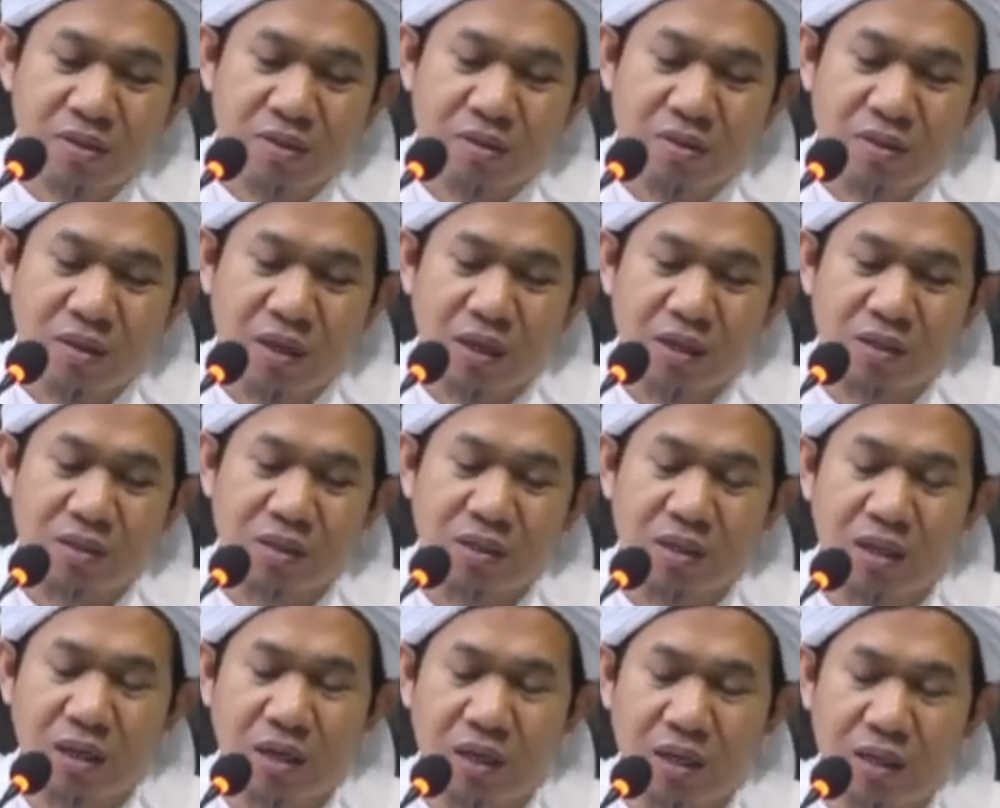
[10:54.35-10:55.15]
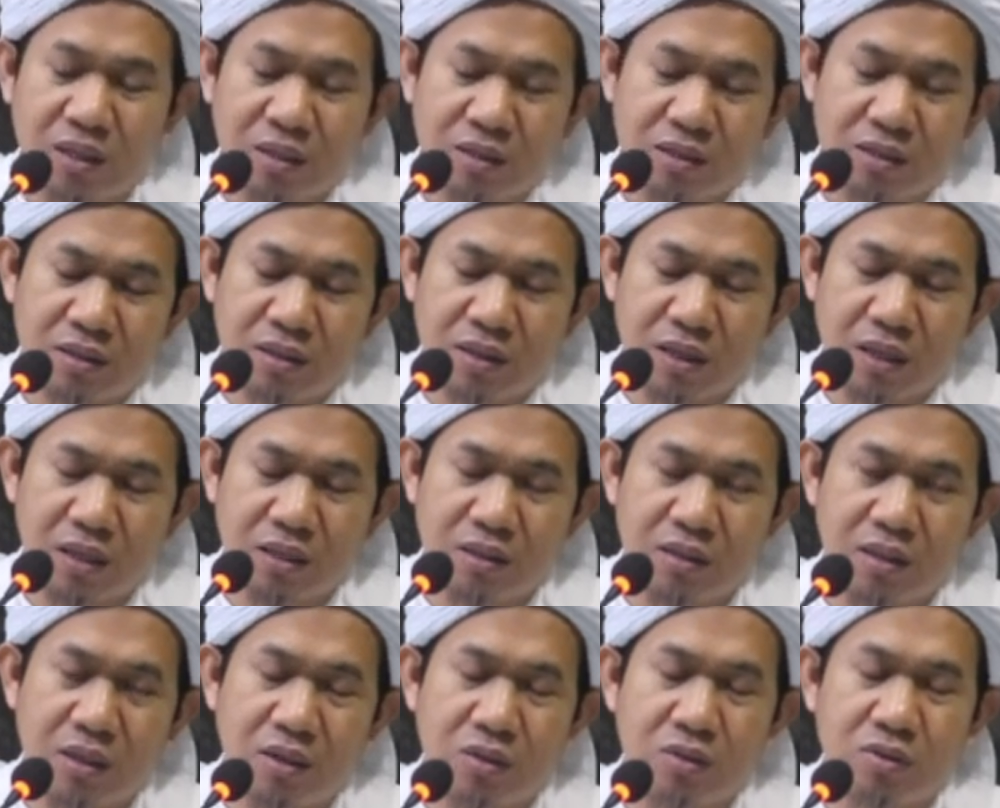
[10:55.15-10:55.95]
nasihat
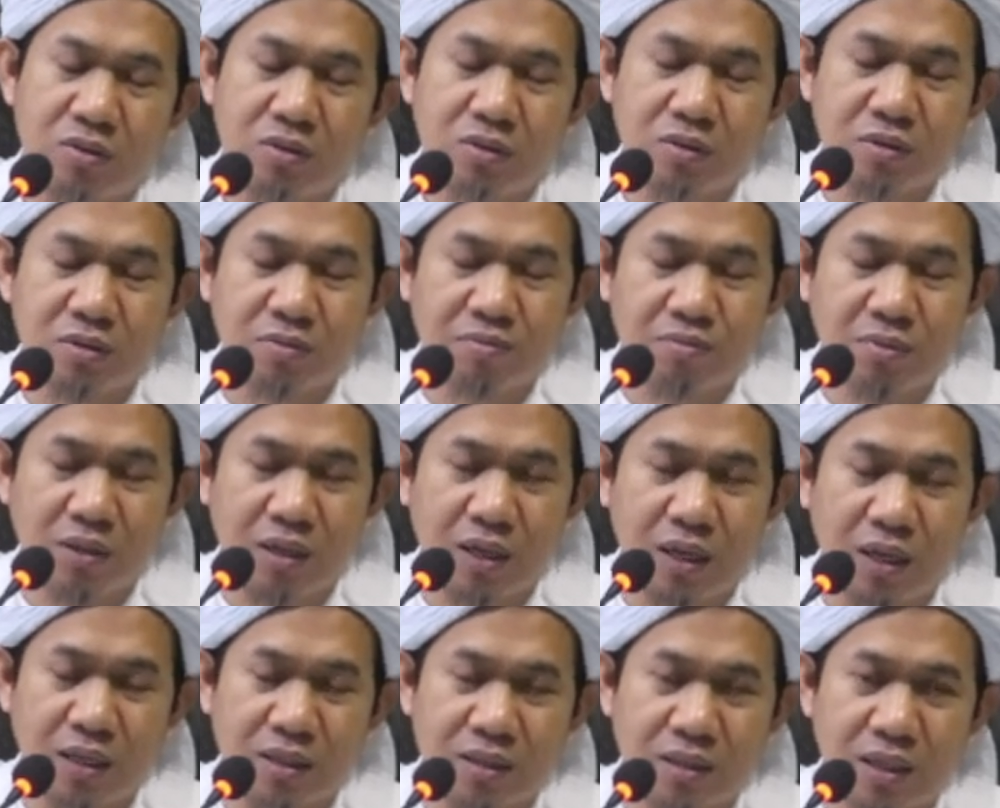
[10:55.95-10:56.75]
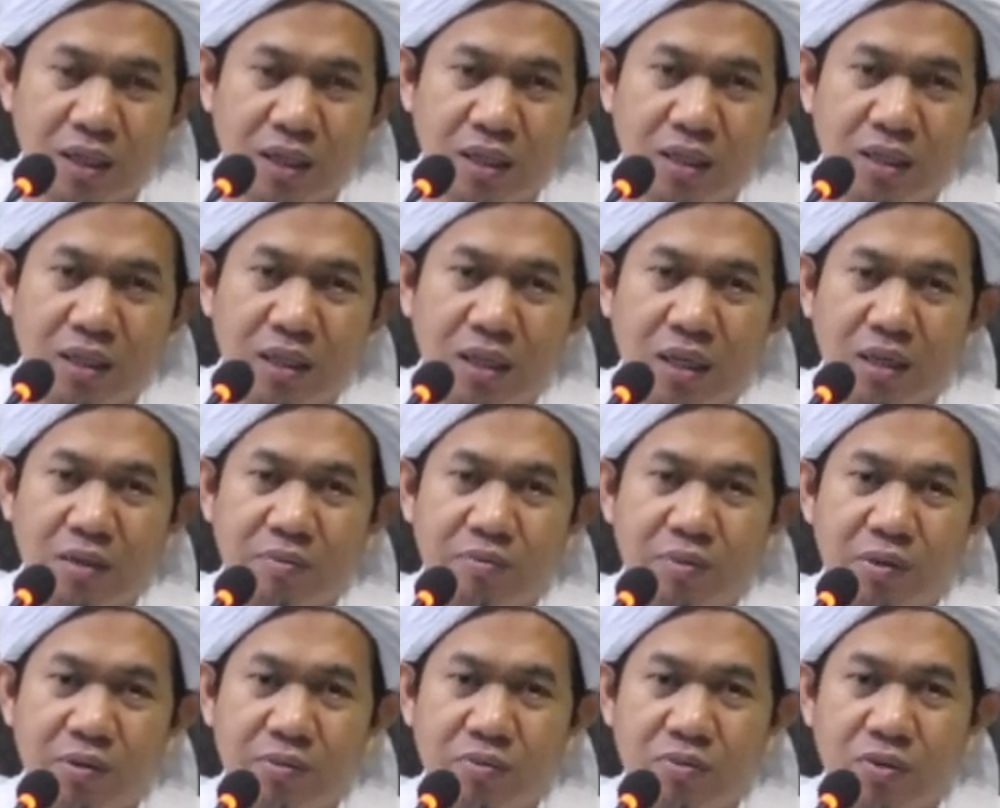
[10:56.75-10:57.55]
atau mengajar dengan
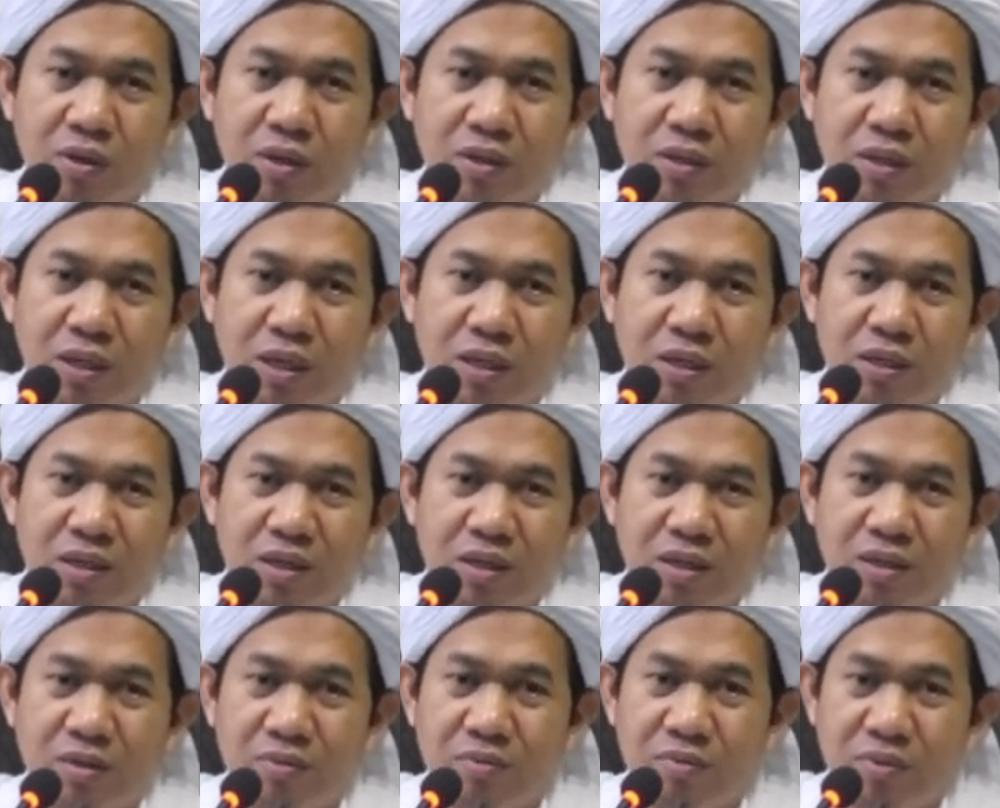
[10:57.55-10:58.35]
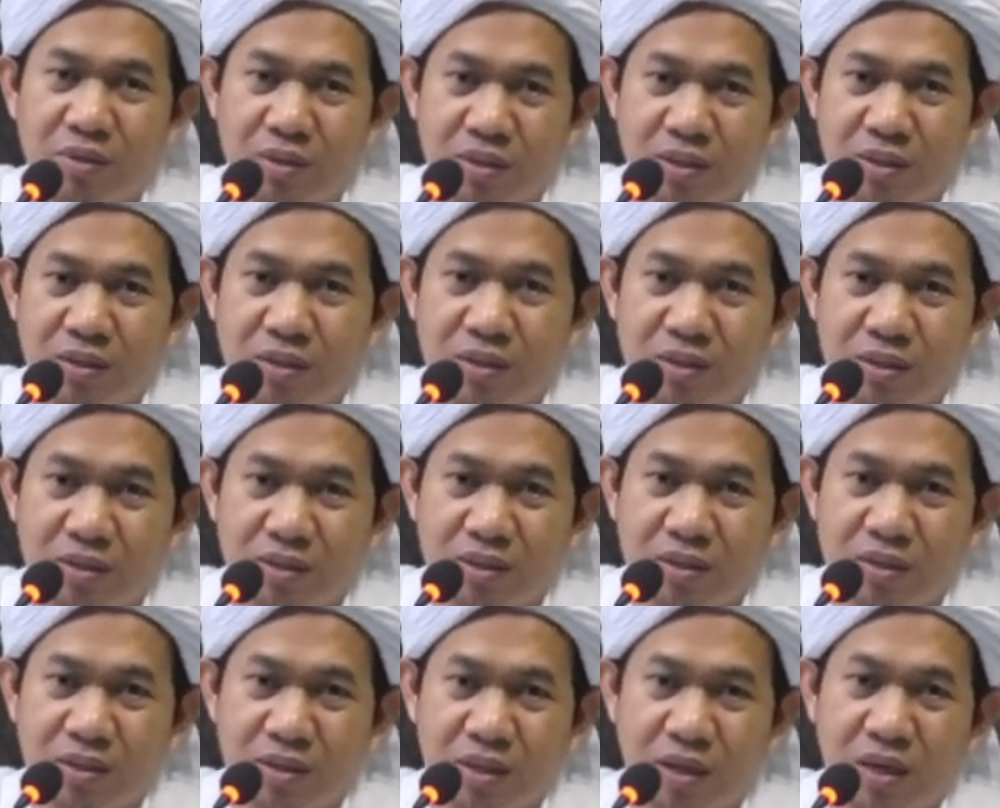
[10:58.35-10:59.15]
perbuatan lebih
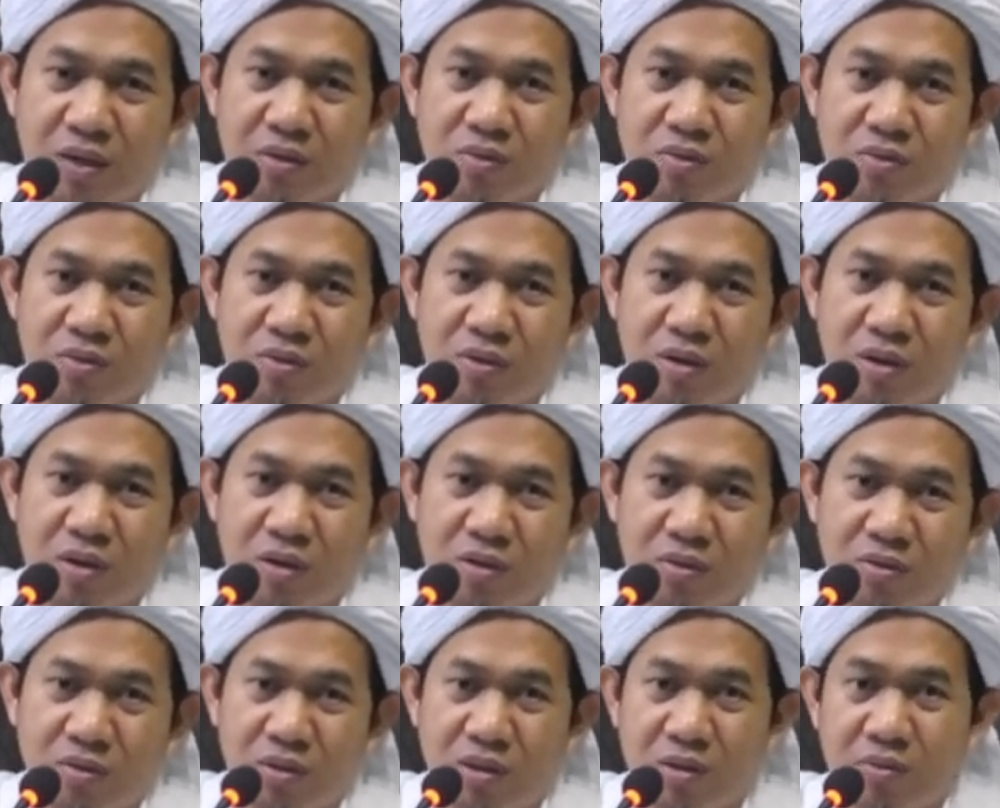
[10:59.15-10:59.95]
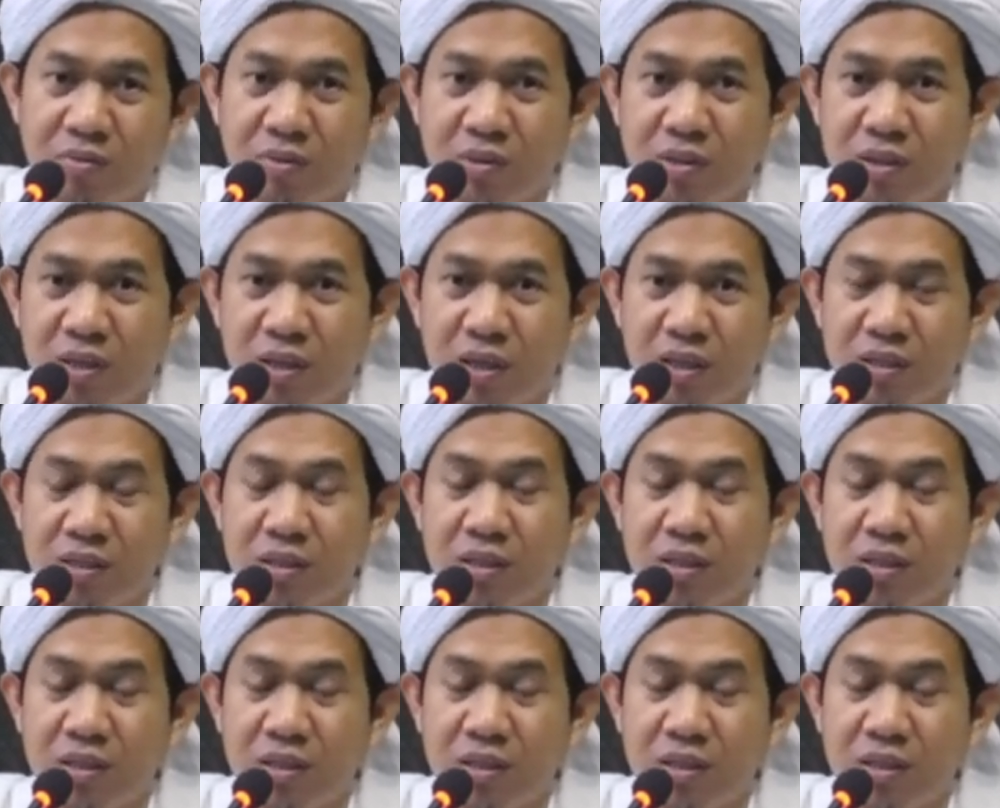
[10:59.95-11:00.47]
audah, oh, lebih jelas,